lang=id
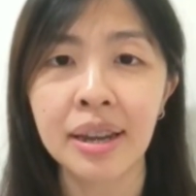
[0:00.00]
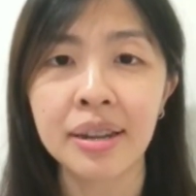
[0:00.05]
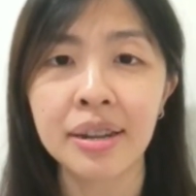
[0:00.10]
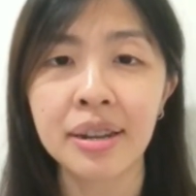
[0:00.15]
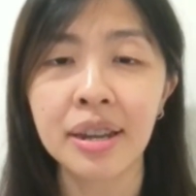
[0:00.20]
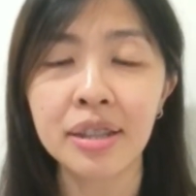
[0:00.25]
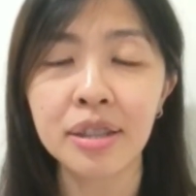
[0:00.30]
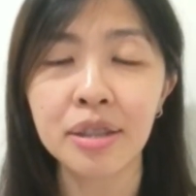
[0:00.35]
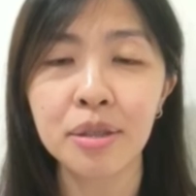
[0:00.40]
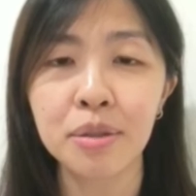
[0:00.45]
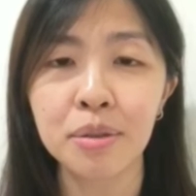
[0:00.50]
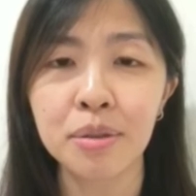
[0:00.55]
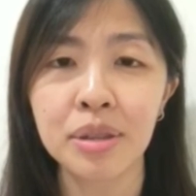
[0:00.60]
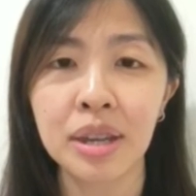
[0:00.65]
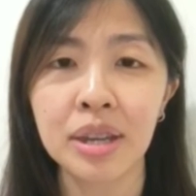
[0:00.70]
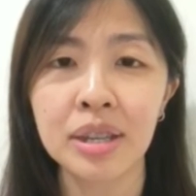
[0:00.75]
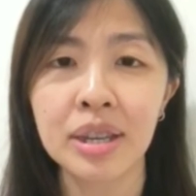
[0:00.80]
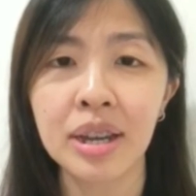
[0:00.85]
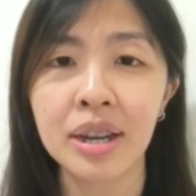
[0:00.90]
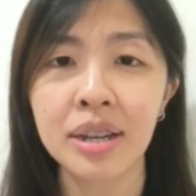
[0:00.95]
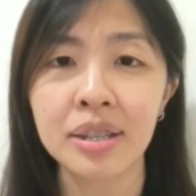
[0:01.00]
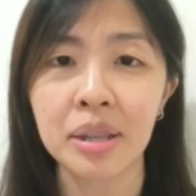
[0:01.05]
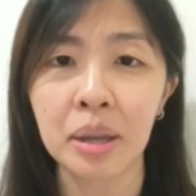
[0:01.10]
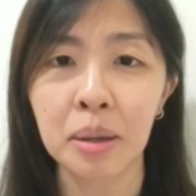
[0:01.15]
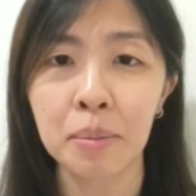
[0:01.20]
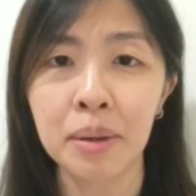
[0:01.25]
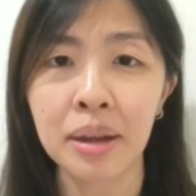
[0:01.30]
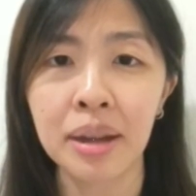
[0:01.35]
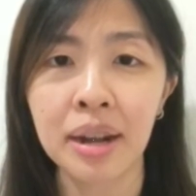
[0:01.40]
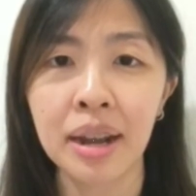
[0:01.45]
Dan tentu saja
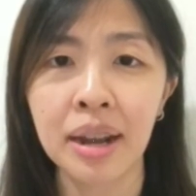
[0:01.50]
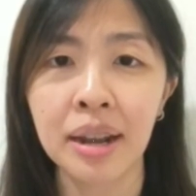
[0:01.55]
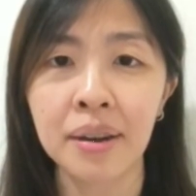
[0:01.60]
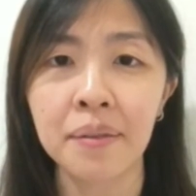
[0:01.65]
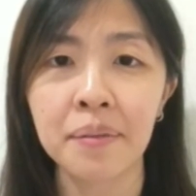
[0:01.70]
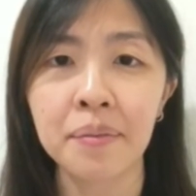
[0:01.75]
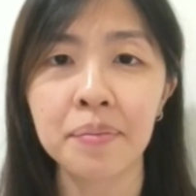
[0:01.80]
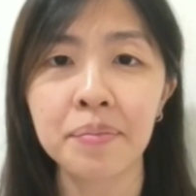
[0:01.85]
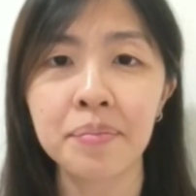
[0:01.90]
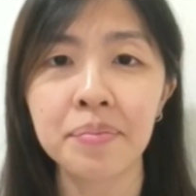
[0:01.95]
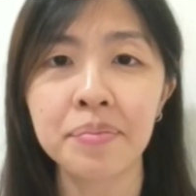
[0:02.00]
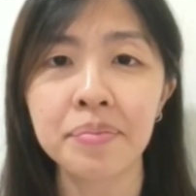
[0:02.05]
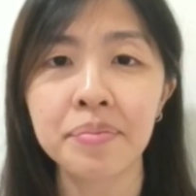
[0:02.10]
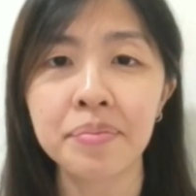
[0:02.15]
kesabaran.